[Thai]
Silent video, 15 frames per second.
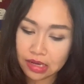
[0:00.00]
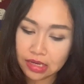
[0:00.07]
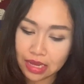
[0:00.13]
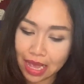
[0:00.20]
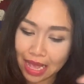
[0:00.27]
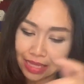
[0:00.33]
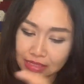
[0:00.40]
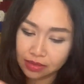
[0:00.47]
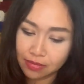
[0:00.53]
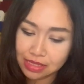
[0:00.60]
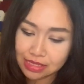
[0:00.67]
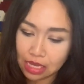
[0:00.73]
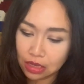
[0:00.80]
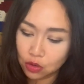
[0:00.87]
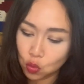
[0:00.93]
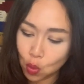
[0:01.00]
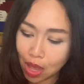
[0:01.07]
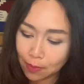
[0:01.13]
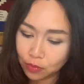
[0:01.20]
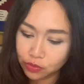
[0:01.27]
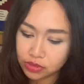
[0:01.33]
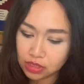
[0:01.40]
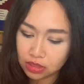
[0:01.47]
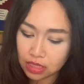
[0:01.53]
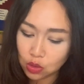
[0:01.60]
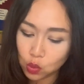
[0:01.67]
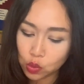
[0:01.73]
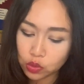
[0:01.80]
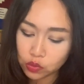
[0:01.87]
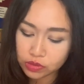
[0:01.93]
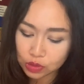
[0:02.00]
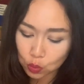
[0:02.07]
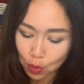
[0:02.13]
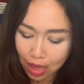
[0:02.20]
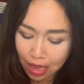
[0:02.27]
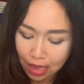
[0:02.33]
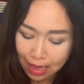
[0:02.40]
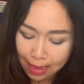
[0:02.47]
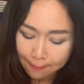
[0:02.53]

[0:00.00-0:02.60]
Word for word: หรืออาจจะมาจากความรู้สึกที่คุณรู้สึกว่า